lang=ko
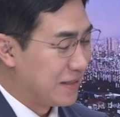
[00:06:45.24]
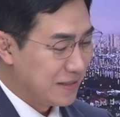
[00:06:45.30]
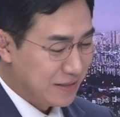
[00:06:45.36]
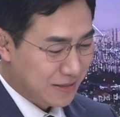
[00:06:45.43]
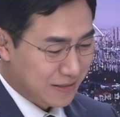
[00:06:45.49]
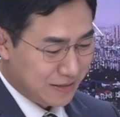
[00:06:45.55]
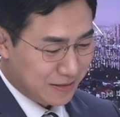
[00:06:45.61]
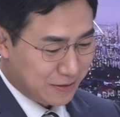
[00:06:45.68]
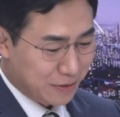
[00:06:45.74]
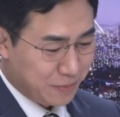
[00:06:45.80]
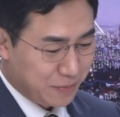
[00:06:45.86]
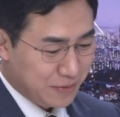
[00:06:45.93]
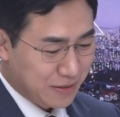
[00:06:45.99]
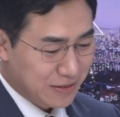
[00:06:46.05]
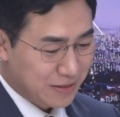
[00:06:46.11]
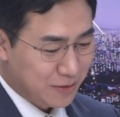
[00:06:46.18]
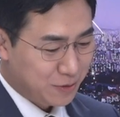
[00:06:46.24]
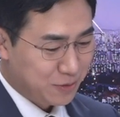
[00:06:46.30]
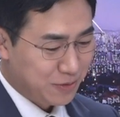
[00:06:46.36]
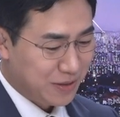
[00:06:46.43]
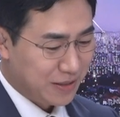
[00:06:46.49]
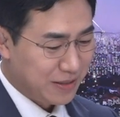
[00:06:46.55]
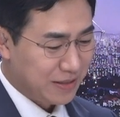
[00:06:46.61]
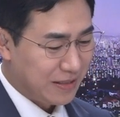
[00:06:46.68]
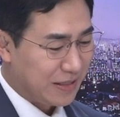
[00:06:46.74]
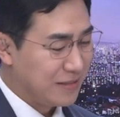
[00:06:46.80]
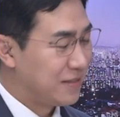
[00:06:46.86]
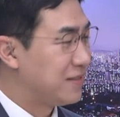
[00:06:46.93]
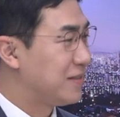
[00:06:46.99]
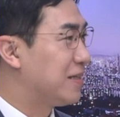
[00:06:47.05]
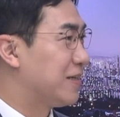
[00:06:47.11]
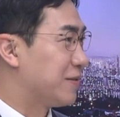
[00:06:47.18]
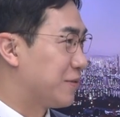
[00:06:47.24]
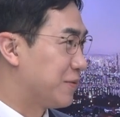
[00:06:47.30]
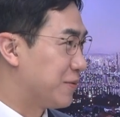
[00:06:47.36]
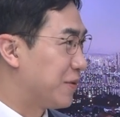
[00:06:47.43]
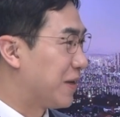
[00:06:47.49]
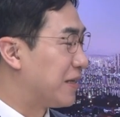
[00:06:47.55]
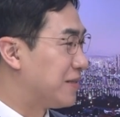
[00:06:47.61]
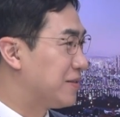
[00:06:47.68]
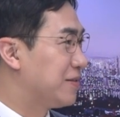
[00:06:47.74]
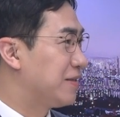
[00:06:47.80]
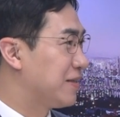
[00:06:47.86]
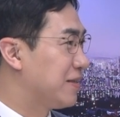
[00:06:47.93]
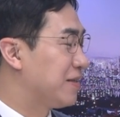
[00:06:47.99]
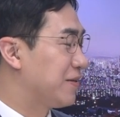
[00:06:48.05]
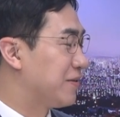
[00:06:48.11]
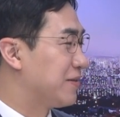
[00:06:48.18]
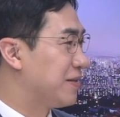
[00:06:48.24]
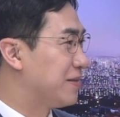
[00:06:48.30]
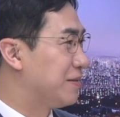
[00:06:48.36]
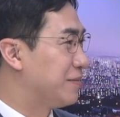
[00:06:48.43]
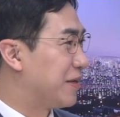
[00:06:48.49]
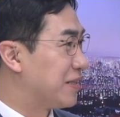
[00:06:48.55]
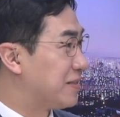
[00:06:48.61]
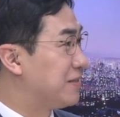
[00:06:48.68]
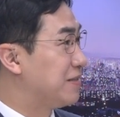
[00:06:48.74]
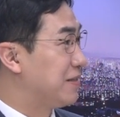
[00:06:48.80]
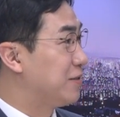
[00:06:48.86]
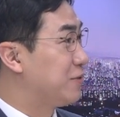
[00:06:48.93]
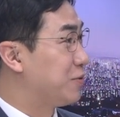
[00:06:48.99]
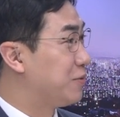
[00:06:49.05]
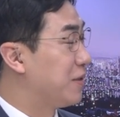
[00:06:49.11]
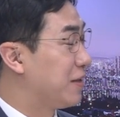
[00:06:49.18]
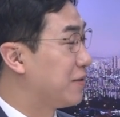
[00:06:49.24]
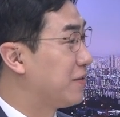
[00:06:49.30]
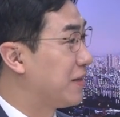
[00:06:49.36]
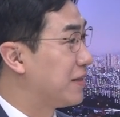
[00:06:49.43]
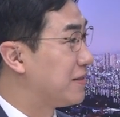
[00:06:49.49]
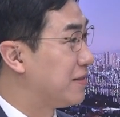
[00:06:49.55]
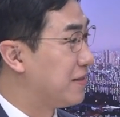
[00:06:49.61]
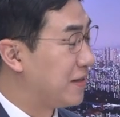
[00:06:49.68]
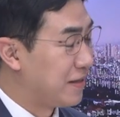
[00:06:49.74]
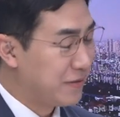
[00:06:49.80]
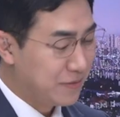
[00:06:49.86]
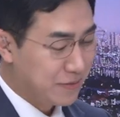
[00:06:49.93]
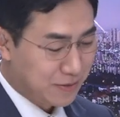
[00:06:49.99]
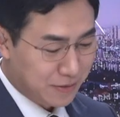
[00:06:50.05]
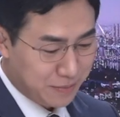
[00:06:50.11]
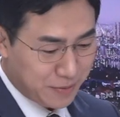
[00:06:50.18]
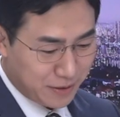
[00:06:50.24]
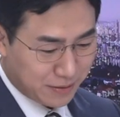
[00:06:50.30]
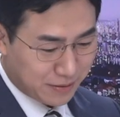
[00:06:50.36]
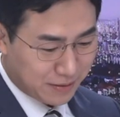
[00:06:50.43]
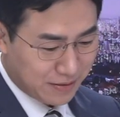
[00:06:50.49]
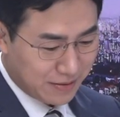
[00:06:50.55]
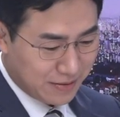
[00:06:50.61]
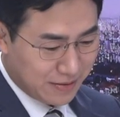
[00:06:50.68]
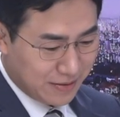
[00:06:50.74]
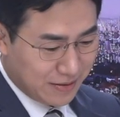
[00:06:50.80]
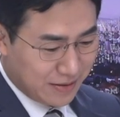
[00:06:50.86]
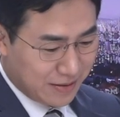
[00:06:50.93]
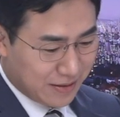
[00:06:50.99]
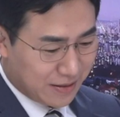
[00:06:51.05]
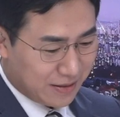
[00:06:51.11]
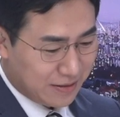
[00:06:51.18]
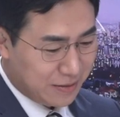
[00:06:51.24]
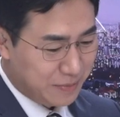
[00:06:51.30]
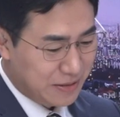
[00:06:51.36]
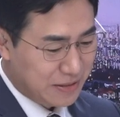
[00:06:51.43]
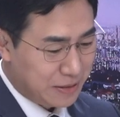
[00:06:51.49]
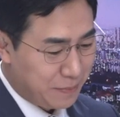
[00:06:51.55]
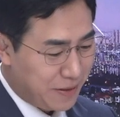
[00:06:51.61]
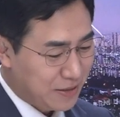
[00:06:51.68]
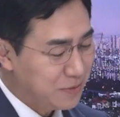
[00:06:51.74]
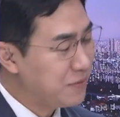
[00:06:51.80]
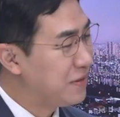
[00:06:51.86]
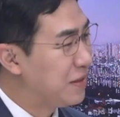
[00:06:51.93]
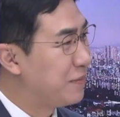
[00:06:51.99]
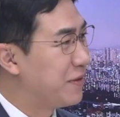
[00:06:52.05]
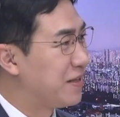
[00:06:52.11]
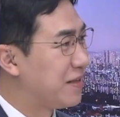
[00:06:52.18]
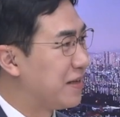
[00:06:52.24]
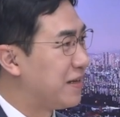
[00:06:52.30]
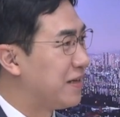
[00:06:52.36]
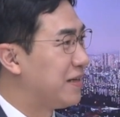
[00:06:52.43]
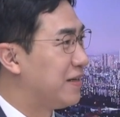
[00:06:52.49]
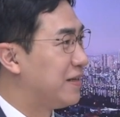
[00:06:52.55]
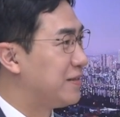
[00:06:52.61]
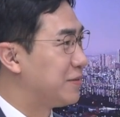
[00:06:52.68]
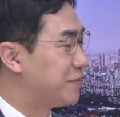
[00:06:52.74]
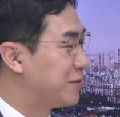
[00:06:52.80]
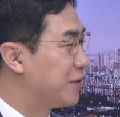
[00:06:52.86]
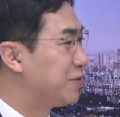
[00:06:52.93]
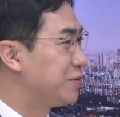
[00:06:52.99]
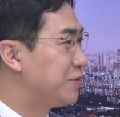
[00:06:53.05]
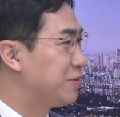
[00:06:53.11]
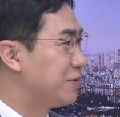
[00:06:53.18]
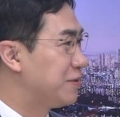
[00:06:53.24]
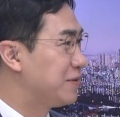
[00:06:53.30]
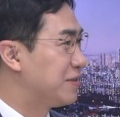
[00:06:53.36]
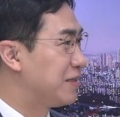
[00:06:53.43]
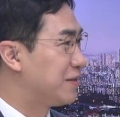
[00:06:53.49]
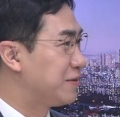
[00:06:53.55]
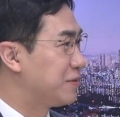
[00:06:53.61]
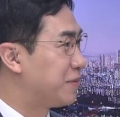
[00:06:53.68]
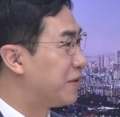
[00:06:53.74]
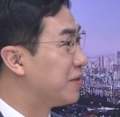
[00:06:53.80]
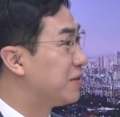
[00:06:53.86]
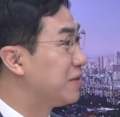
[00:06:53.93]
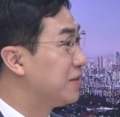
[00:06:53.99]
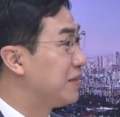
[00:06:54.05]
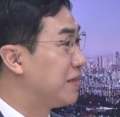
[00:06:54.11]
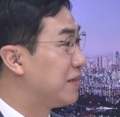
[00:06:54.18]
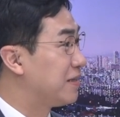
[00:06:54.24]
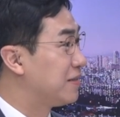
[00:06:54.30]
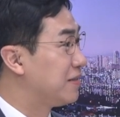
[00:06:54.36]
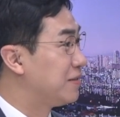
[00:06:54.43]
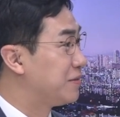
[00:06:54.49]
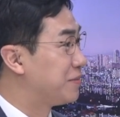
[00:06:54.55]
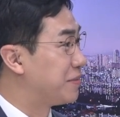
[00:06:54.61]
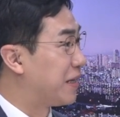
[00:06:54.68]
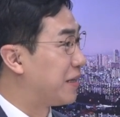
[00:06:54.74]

사실 그것보다 이제 중요한 게 다치지 않고 또 안전하게 경기를 마치는 게 중요할 것 같은데요. 그러면 어, 이번 이제 파송 예배 때 좀 선수들하고 좀 어떤 이야기들을 좀